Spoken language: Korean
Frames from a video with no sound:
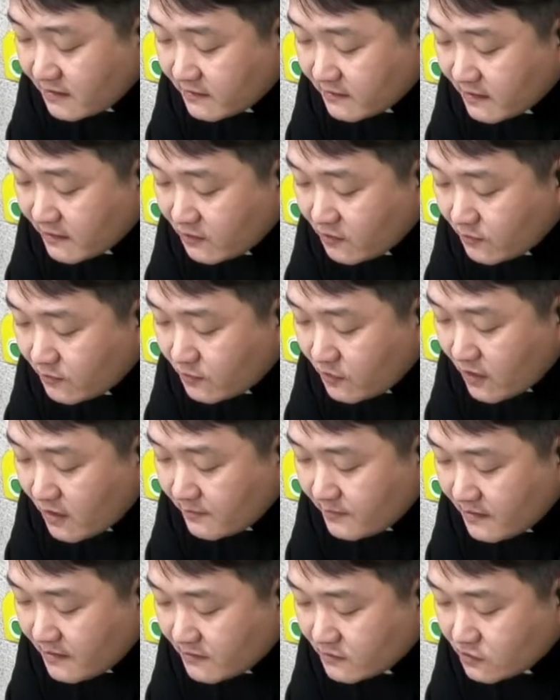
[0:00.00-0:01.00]

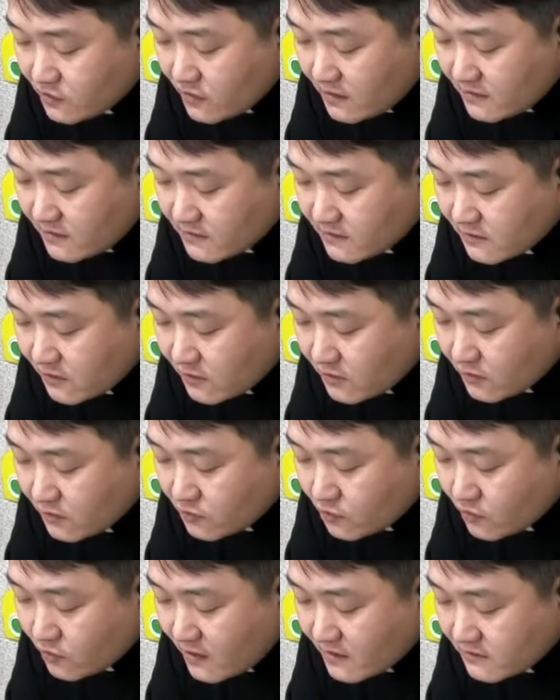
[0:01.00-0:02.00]
예로보암의 죄에서
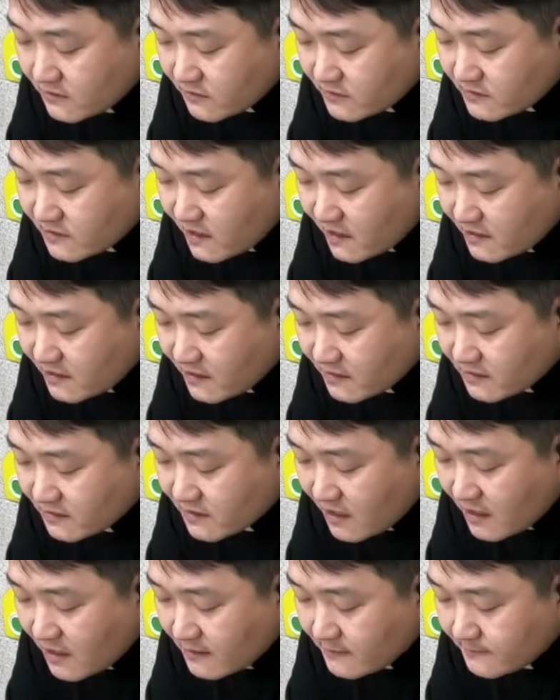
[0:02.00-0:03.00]
돌아서지
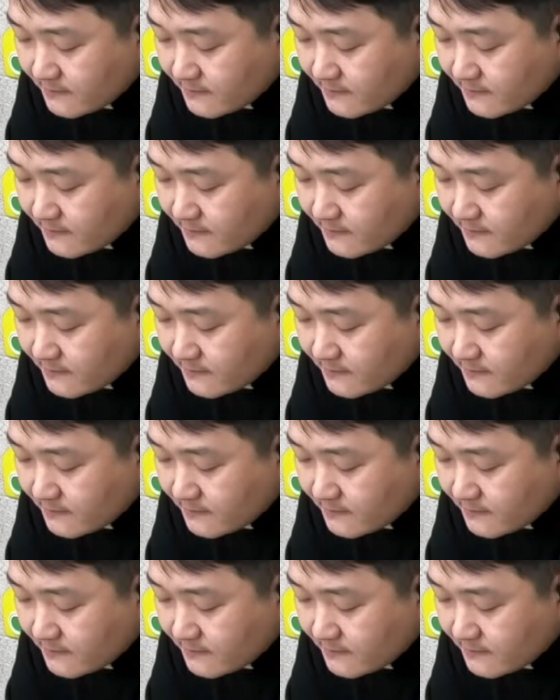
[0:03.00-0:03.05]
않았다.